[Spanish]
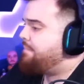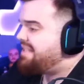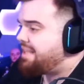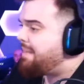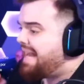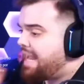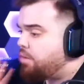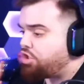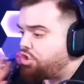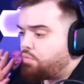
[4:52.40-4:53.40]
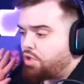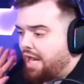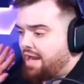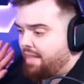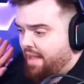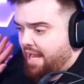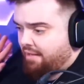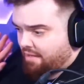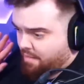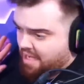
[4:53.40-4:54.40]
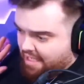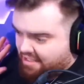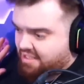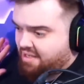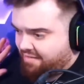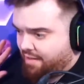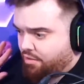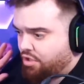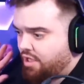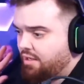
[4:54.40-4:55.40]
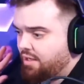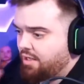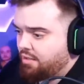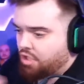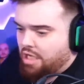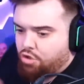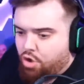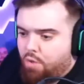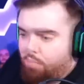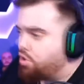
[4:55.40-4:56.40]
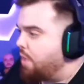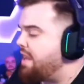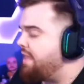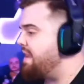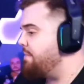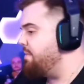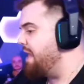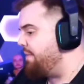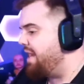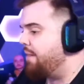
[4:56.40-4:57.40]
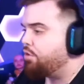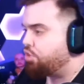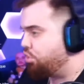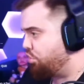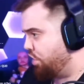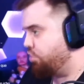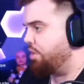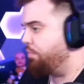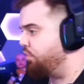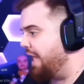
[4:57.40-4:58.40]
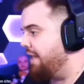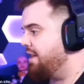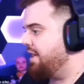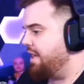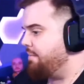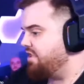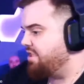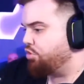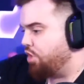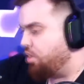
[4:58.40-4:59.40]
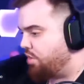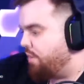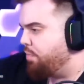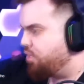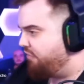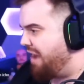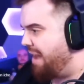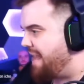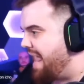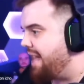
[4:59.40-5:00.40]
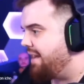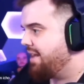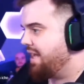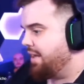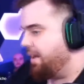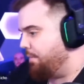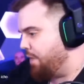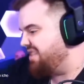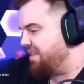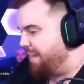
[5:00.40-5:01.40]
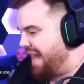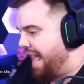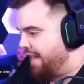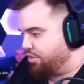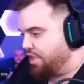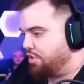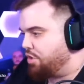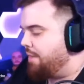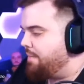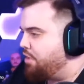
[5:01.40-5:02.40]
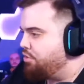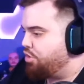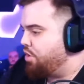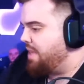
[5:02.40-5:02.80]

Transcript: se me ha liado sin yo buscar nada, ¿eh? También hay que ser sinceros, ¿eh? O sea, yo no he buscado nada y a mí me la habéis liado vosotros, hijos de puta. Que os, habéis puesto a flamear eh, que sin parar. O sea, yo, amigos, yo no había